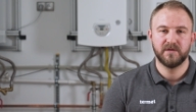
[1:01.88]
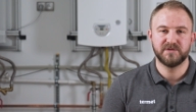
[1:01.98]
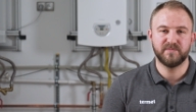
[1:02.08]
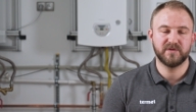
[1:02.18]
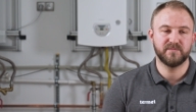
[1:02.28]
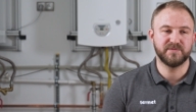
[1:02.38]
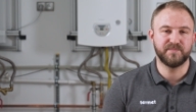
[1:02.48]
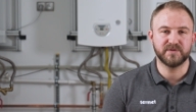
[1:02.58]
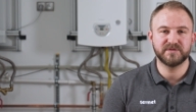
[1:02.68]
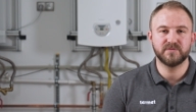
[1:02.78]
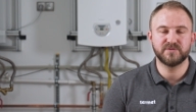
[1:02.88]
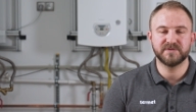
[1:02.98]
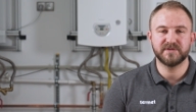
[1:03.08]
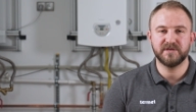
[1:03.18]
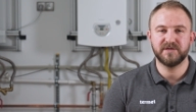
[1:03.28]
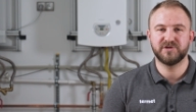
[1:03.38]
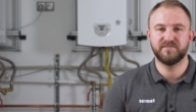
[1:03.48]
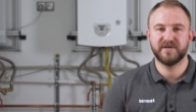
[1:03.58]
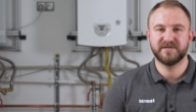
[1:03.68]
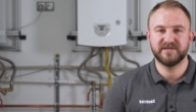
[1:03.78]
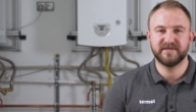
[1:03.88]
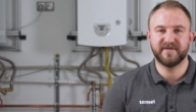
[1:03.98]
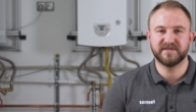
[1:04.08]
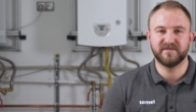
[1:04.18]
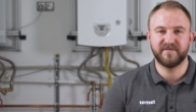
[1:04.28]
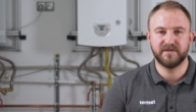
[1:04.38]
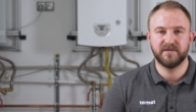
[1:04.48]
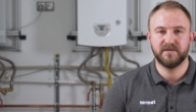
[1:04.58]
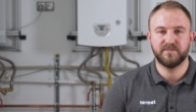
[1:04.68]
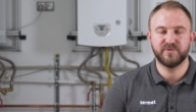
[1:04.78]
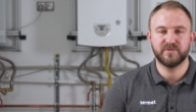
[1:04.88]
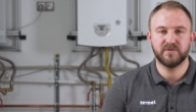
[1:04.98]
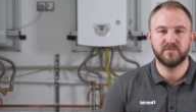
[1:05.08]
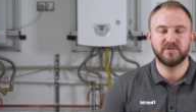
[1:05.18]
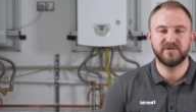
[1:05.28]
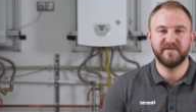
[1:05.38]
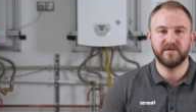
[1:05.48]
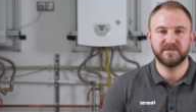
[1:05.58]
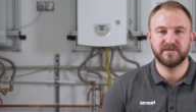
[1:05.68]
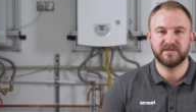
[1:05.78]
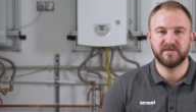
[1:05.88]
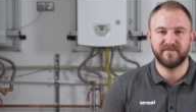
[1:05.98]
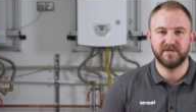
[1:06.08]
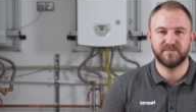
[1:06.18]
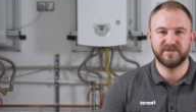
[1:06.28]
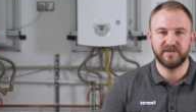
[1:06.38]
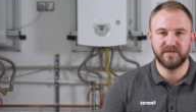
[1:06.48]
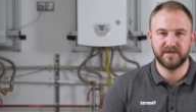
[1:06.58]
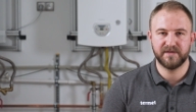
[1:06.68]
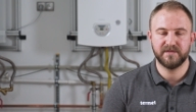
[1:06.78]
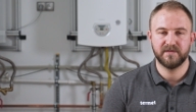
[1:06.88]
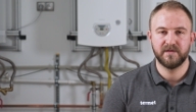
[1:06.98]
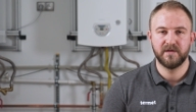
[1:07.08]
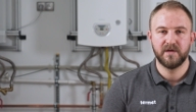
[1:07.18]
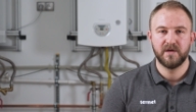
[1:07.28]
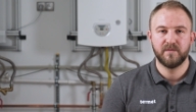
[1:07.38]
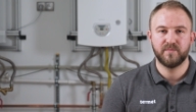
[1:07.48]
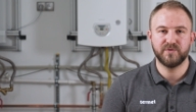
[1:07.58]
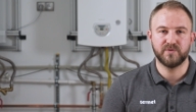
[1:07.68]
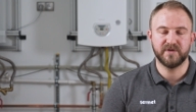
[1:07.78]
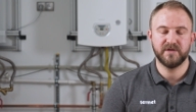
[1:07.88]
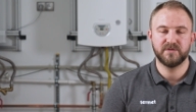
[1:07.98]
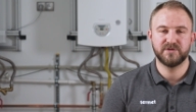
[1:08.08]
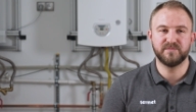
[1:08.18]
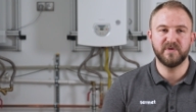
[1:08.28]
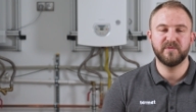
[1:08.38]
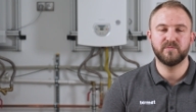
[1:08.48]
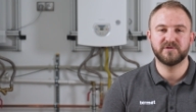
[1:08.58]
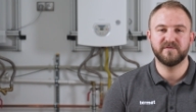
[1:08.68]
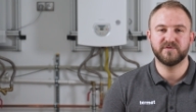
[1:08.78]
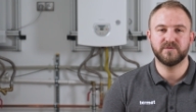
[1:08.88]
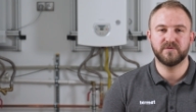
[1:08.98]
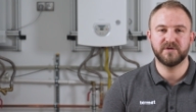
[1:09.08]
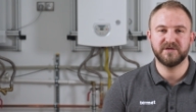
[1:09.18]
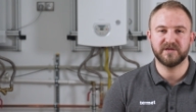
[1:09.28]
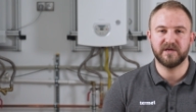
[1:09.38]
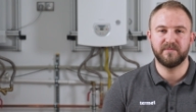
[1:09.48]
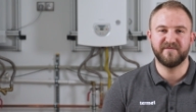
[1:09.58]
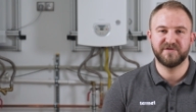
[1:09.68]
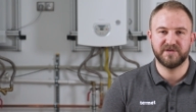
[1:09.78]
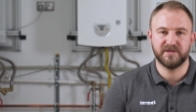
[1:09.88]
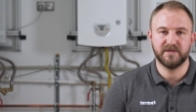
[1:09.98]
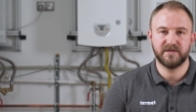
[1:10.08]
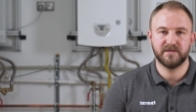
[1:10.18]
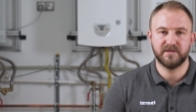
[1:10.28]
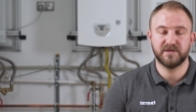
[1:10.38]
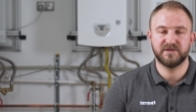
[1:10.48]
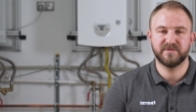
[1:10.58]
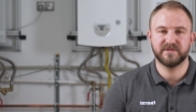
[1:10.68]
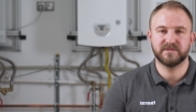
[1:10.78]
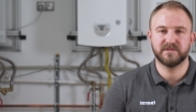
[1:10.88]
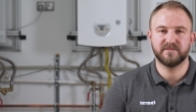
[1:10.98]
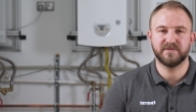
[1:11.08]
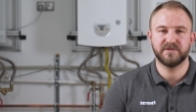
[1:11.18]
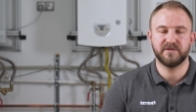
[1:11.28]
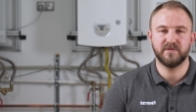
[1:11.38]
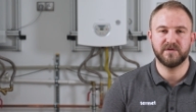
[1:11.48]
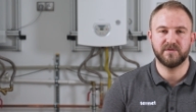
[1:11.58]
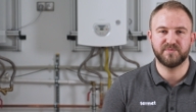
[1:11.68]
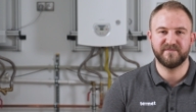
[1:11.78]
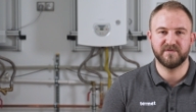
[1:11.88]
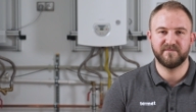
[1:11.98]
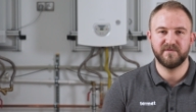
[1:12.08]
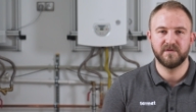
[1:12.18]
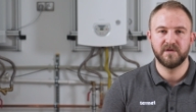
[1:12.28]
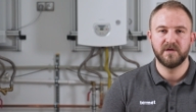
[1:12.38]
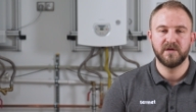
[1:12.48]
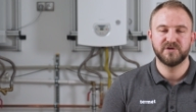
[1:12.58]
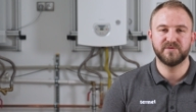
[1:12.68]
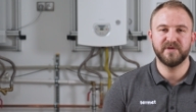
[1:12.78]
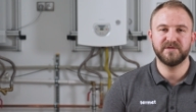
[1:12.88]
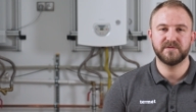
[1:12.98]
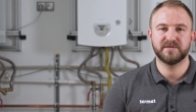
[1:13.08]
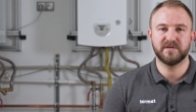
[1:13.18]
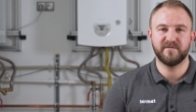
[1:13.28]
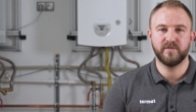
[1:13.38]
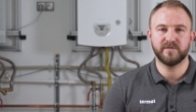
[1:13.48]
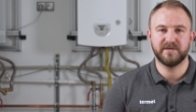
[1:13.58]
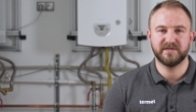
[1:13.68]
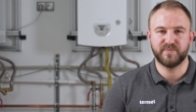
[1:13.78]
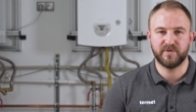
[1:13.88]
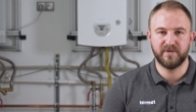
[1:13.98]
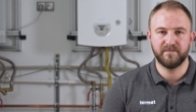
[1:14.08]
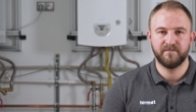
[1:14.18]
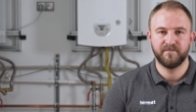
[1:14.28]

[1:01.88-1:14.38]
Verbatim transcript: Czy ma to być proste urządzenie, czy bardziej zaawansowane, np. umożliwiające sterowanie przez internet? Po drugie, czy mamy możliwość ukrycia kabli w ścianach, tak żeby zastosować regulator przewodowy, czy będzie to stanowiło dla nas problem?